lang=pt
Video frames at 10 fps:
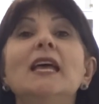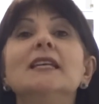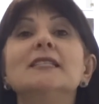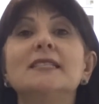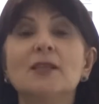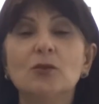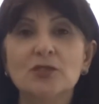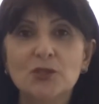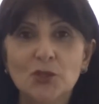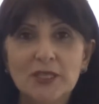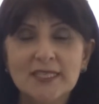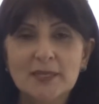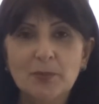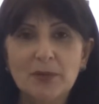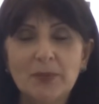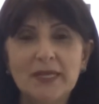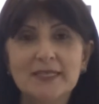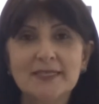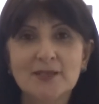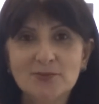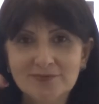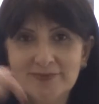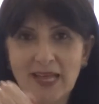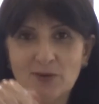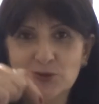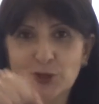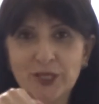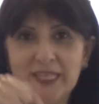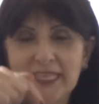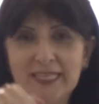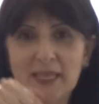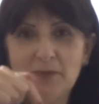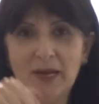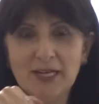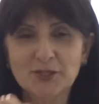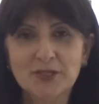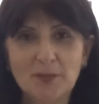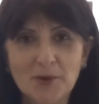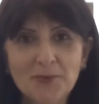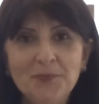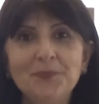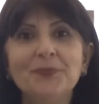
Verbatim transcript: Se gostou dessa preparação, dá um joinha aqui embaixo, tá bom?